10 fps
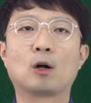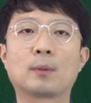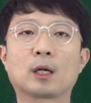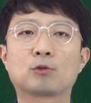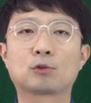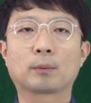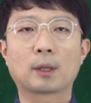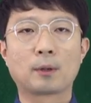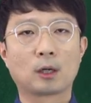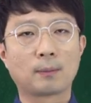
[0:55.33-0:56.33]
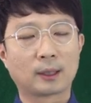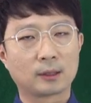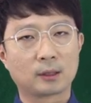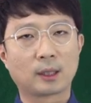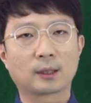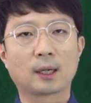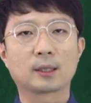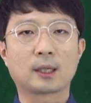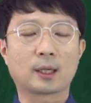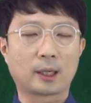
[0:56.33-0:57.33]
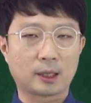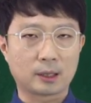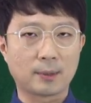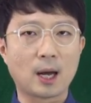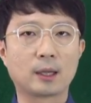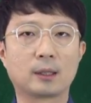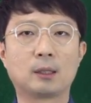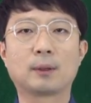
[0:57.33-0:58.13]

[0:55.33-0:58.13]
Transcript: 얼마나 두껍게 병을 만드느냐에 따라 차이가 있겠지만